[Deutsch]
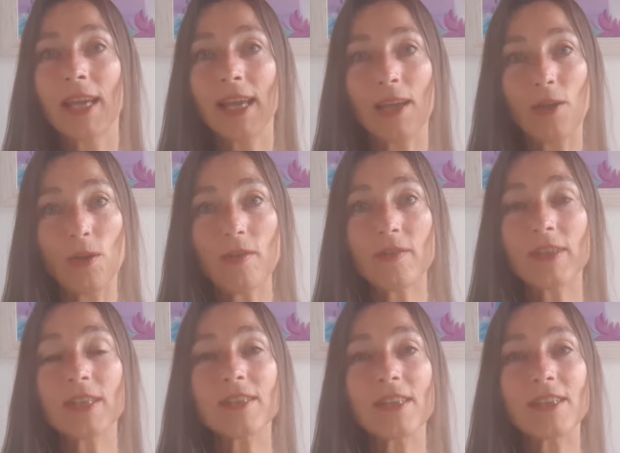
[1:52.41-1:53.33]
er
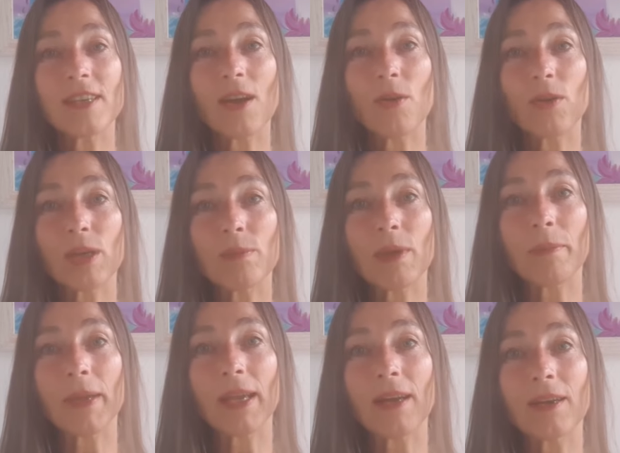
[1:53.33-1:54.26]
öffnet sich ja auch immer
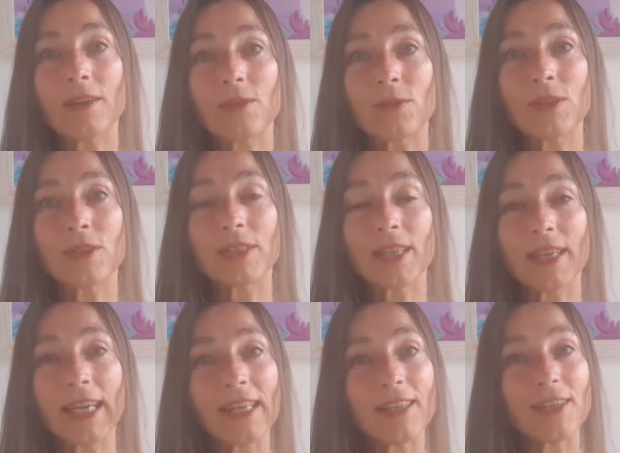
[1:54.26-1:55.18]
mehr und
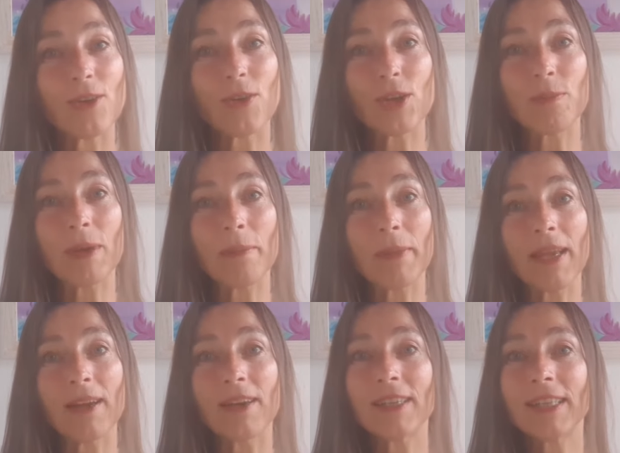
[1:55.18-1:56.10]
redet auch immer
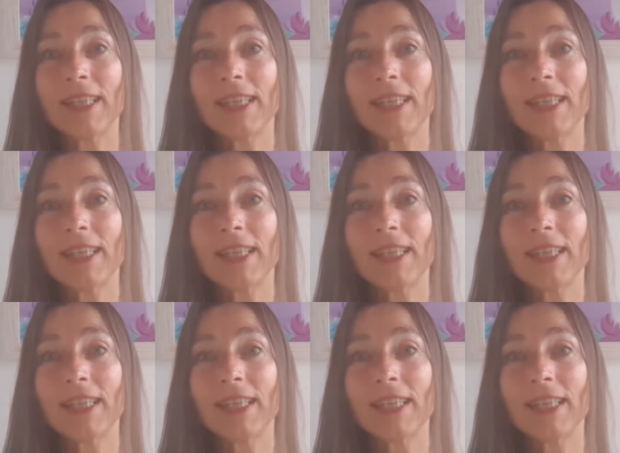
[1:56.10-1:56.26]
mehr